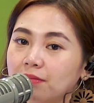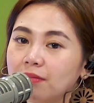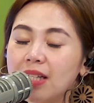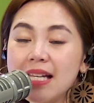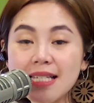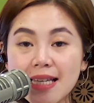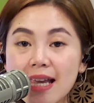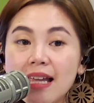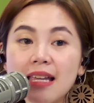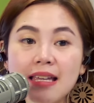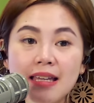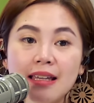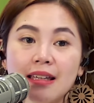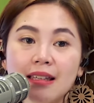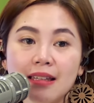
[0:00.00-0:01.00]
Kasi,
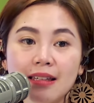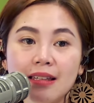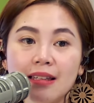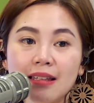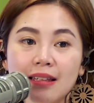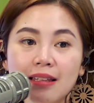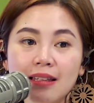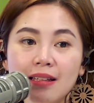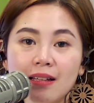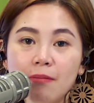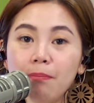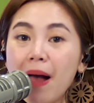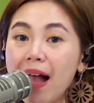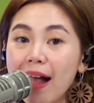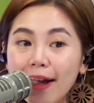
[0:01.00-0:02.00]

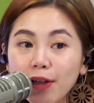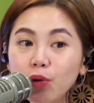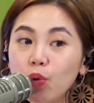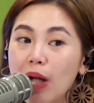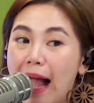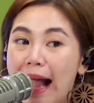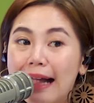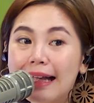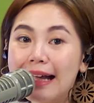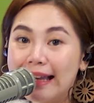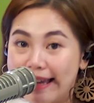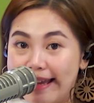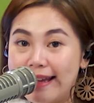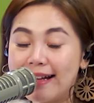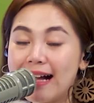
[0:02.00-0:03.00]
Paano
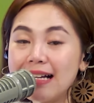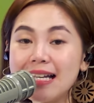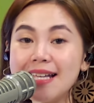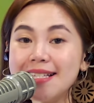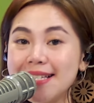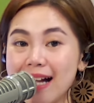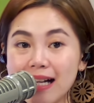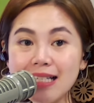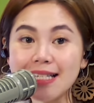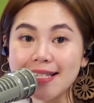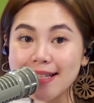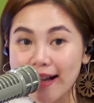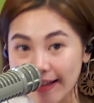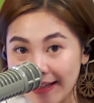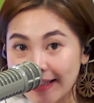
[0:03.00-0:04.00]
gagaling ang isang
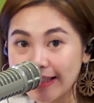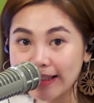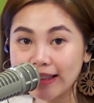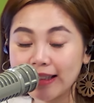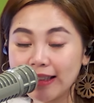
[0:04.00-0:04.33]
sakit